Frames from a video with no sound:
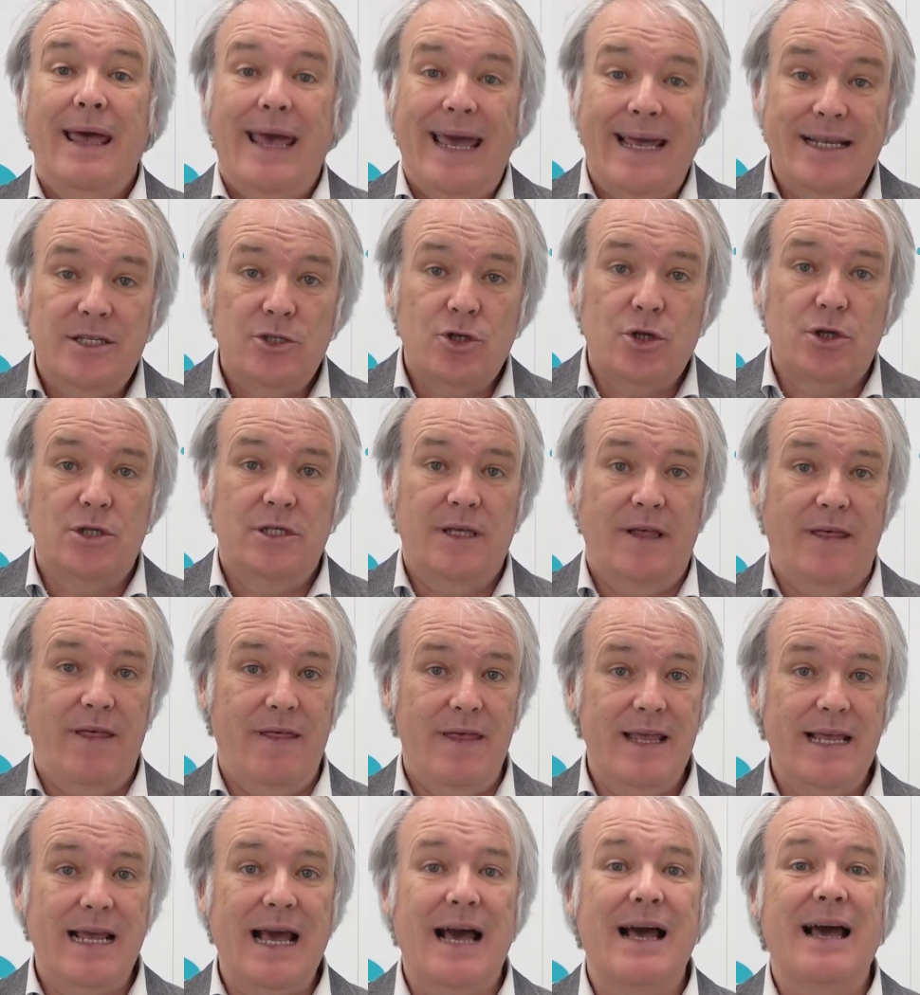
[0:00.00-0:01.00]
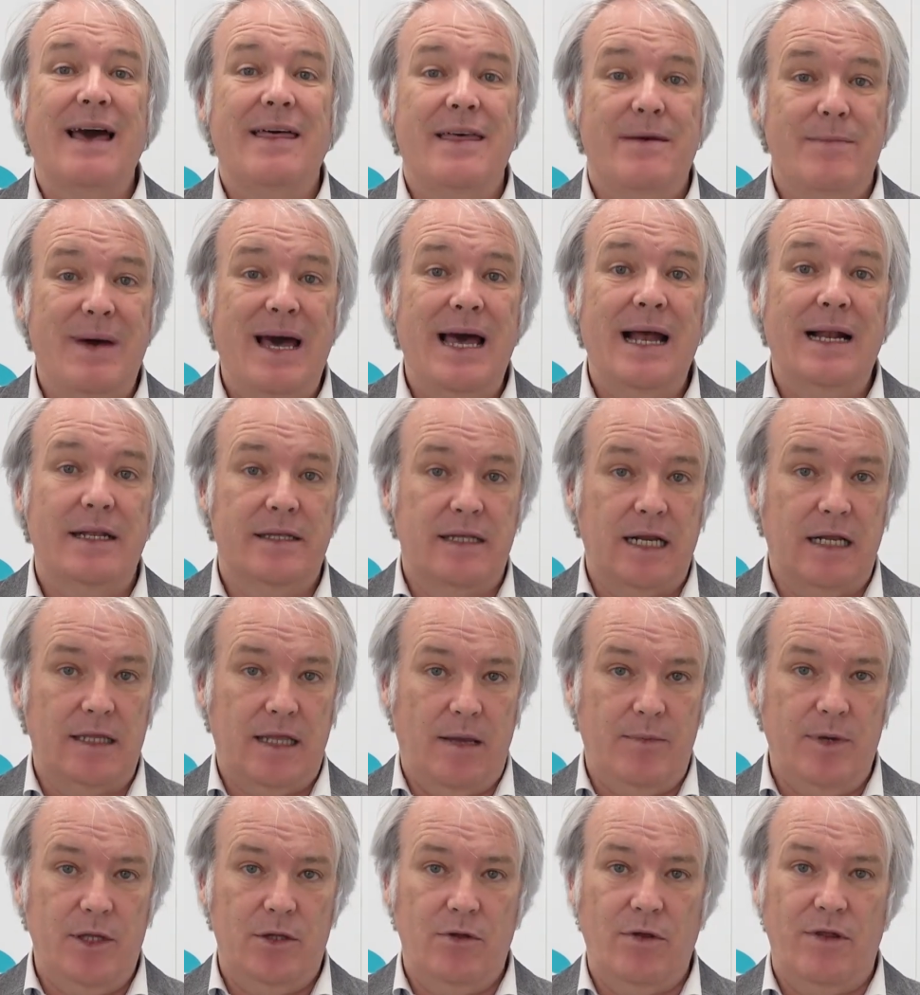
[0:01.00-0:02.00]
Estos se dedican además al
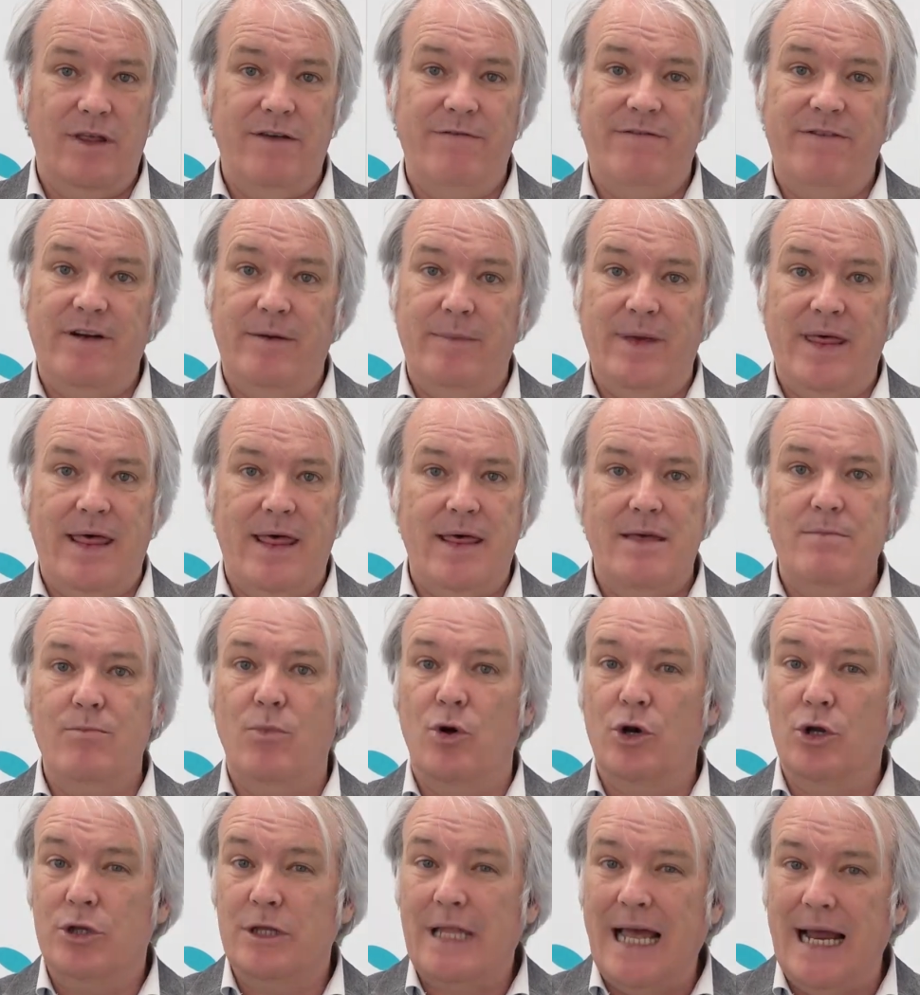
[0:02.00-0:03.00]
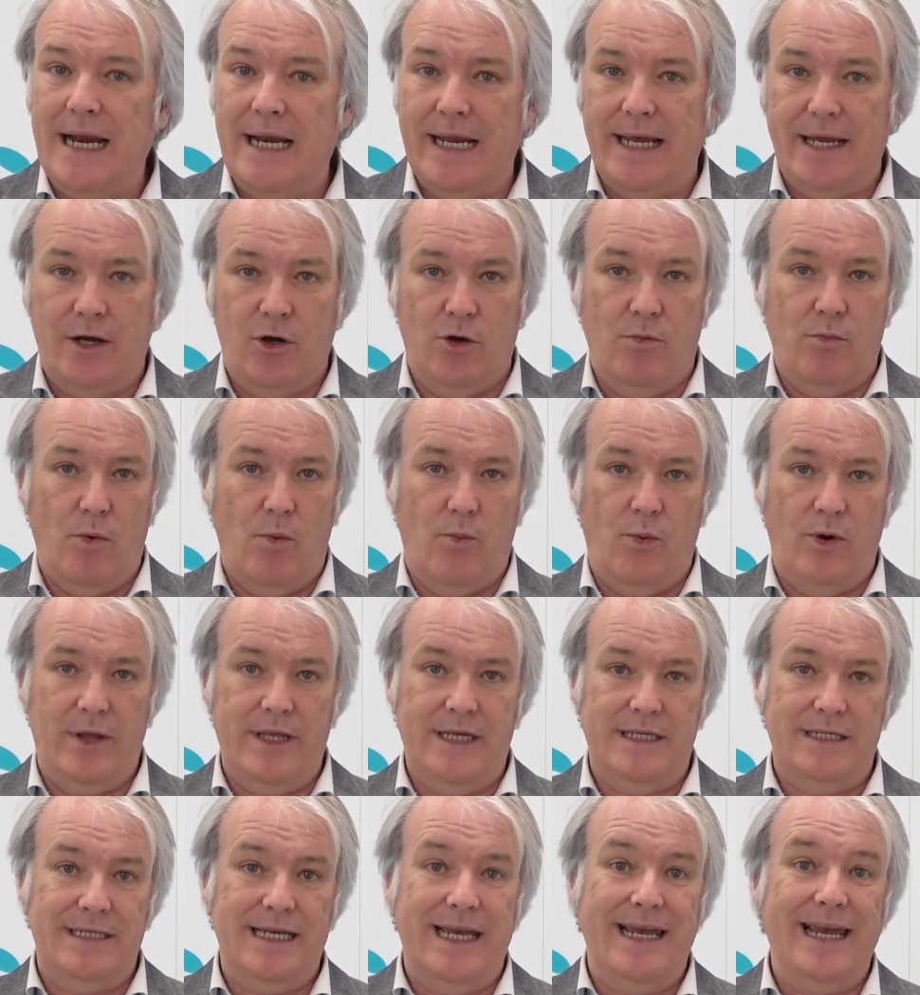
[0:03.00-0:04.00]
tratamiento de enfermedades mortales como
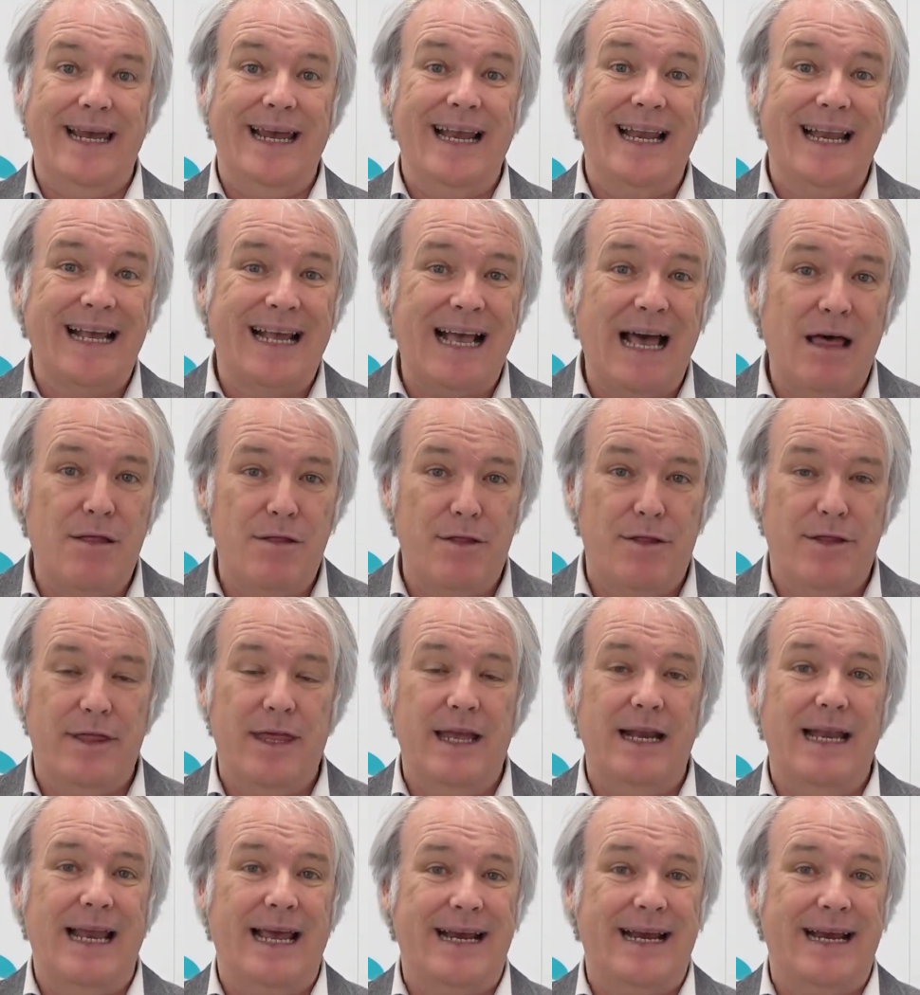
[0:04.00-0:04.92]
pueden ser el cáncer,